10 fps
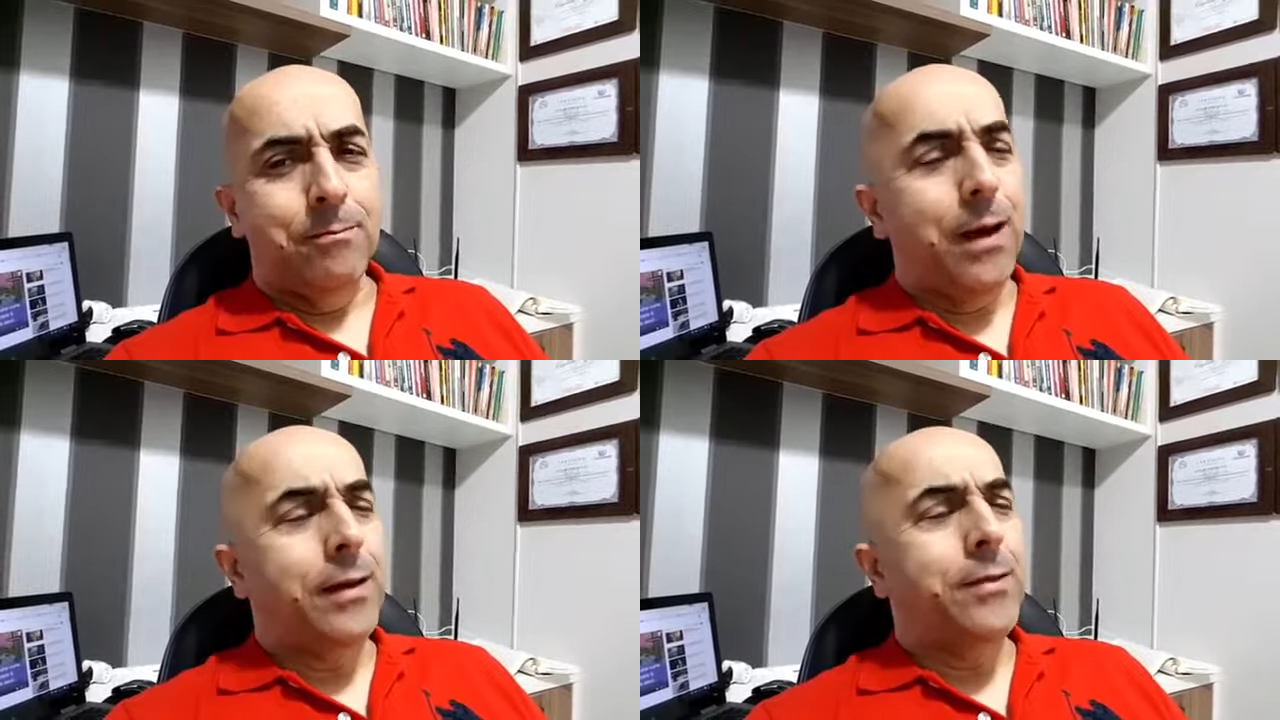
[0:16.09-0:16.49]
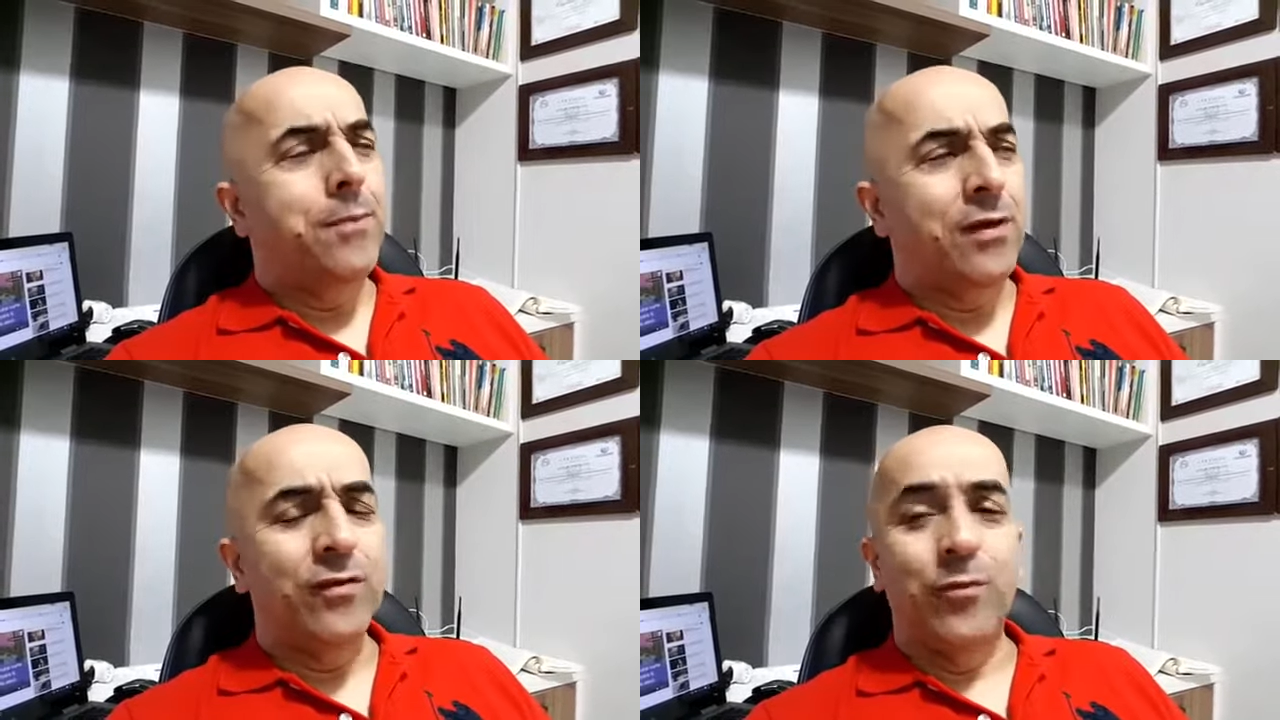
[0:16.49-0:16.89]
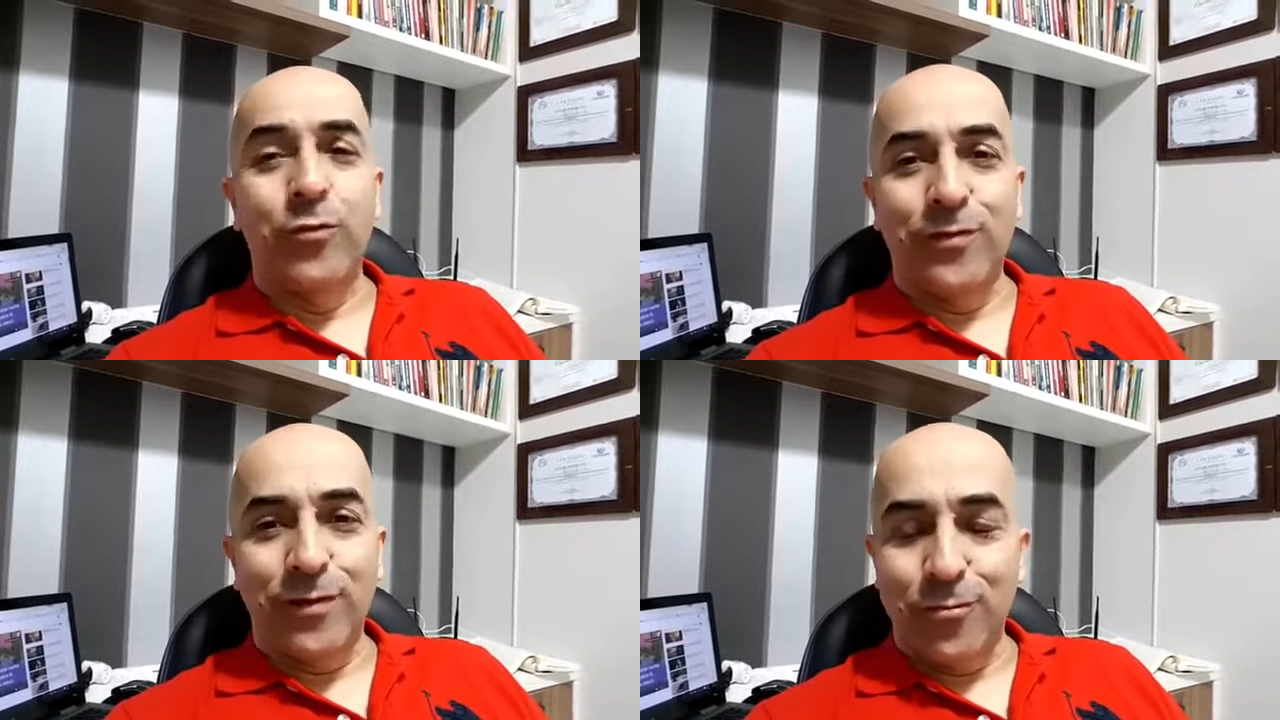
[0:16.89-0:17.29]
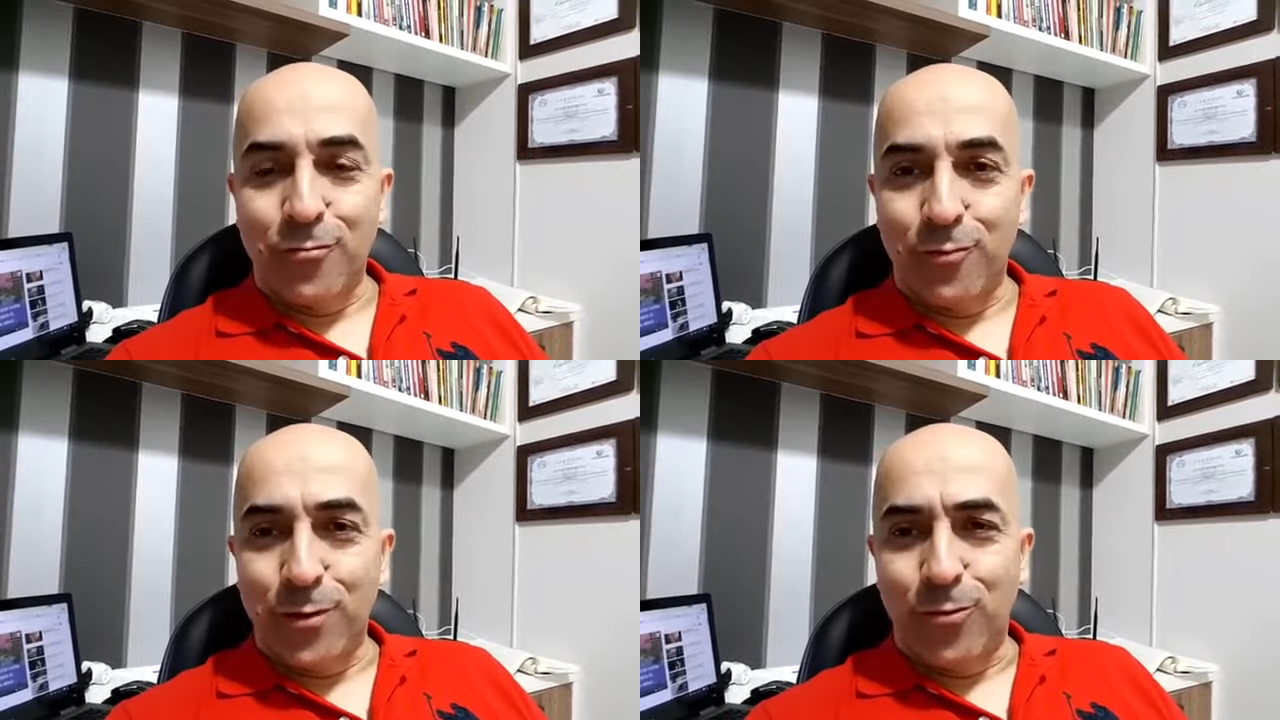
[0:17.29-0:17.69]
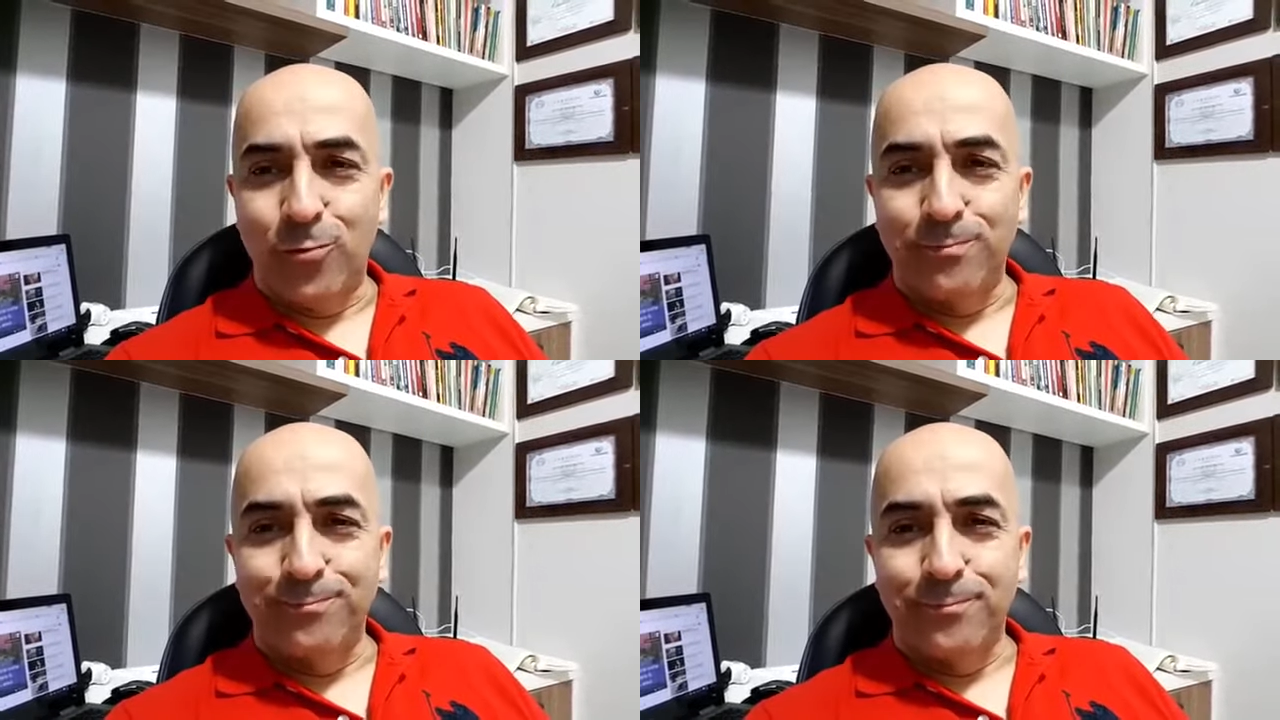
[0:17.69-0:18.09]
Pare e pense por um instante
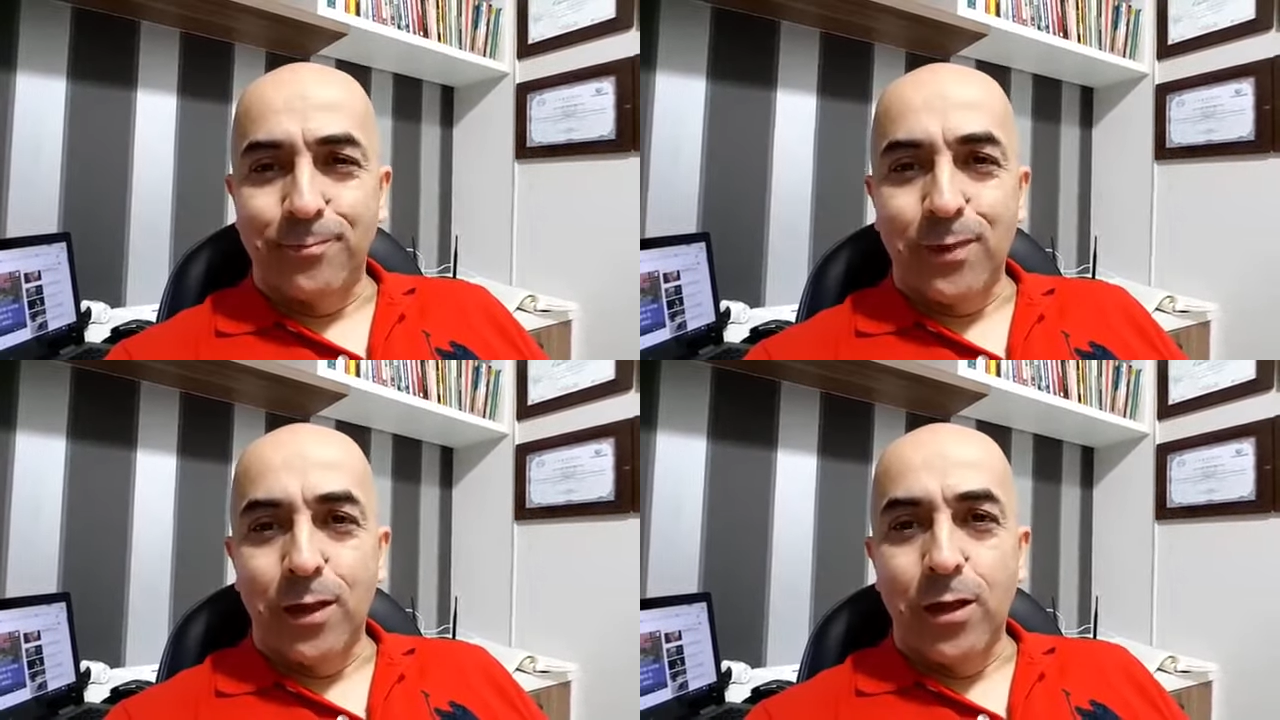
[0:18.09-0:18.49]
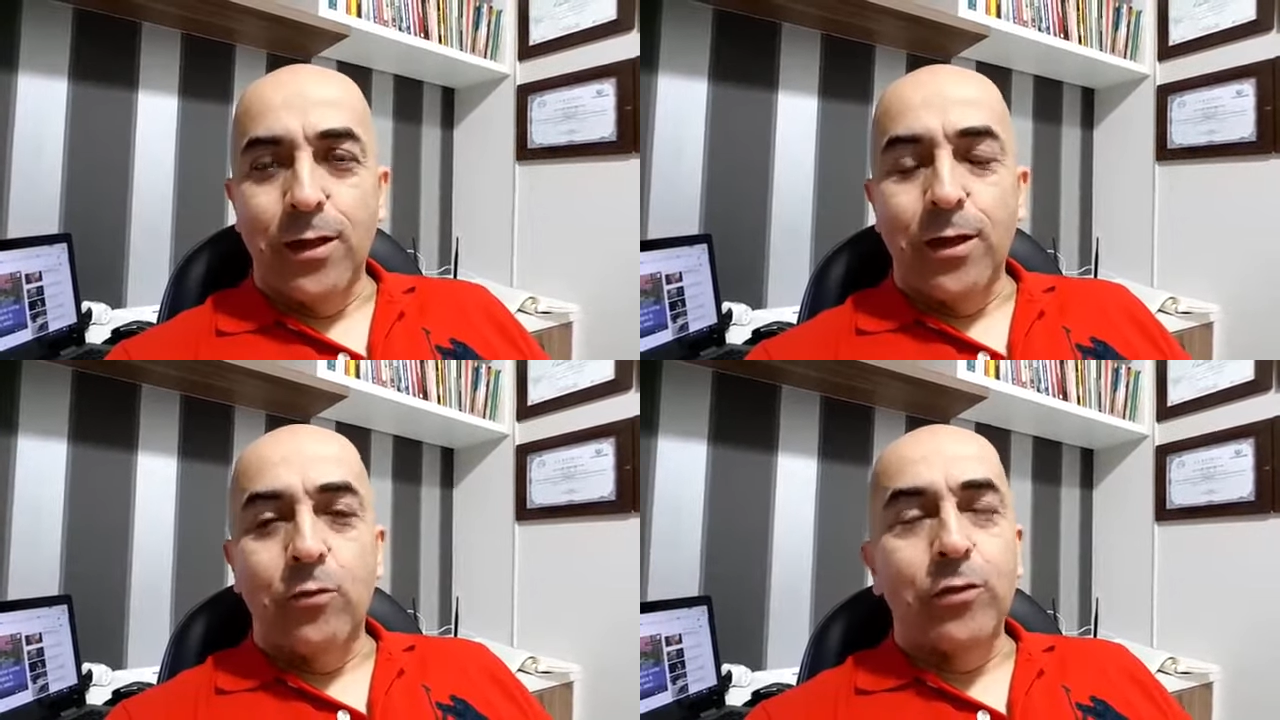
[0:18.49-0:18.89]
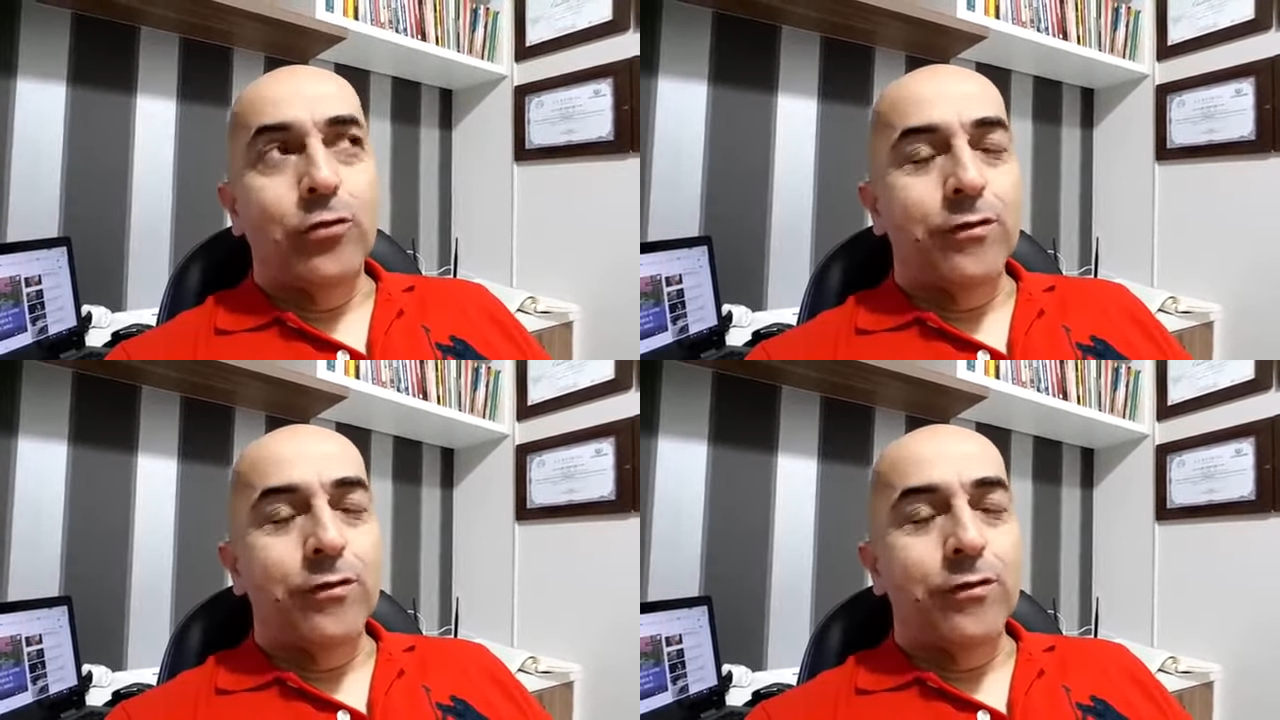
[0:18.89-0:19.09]
comigo. Quando